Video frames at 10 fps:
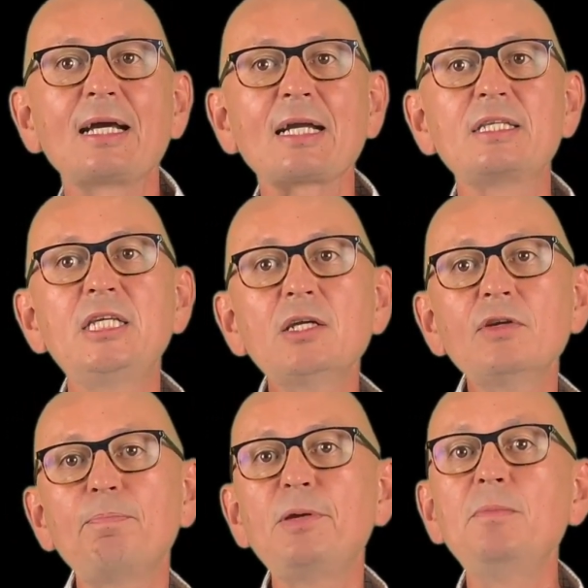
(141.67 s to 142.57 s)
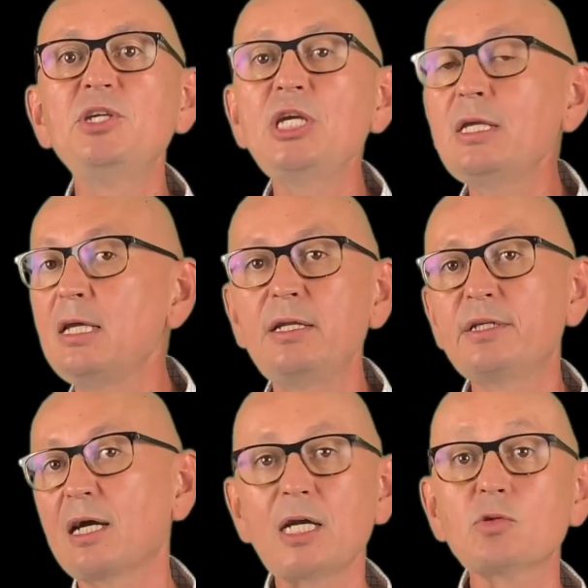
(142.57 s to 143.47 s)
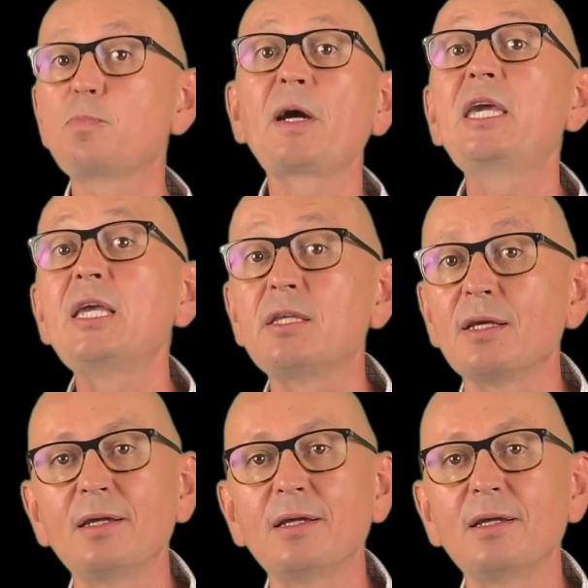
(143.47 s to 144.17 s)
картирование перемещения или диаграмму спагетти